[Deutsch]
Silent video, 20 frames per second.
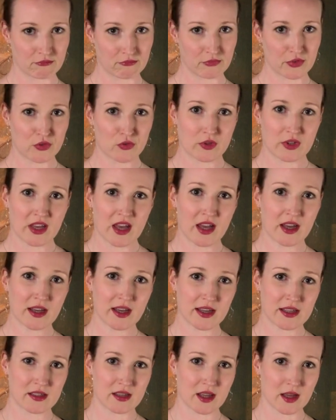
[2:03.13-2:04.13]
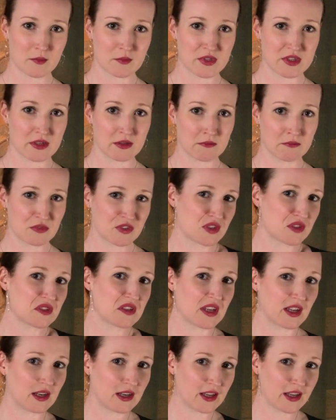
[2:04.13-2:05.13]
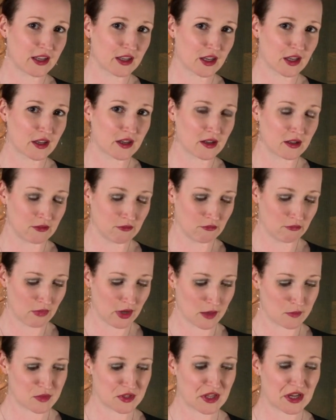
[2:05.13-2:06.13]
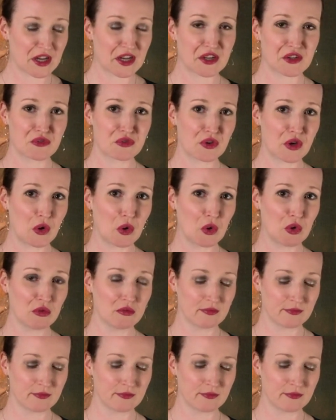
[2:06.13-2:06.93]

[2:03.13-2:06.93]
Was für Krankheiten haben Sie? Sind Sie Allergiker? Haben Sie HIV?